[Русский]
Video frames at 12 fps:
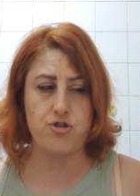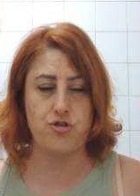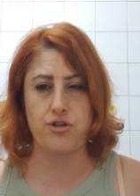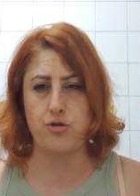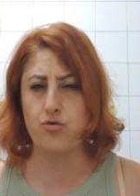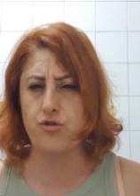что
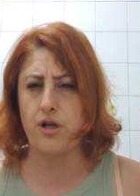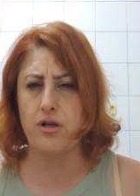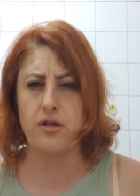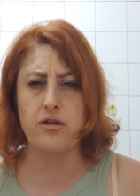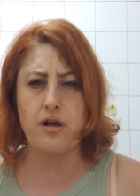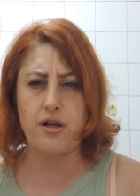ты
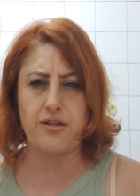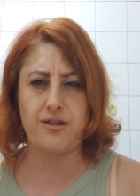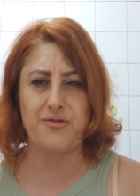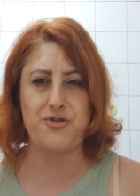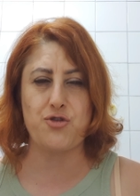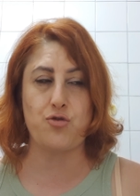удалила
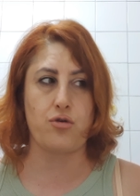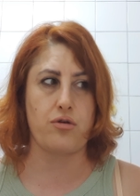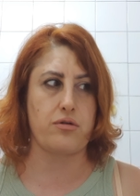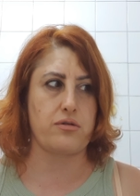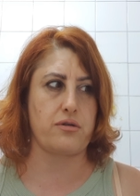это все.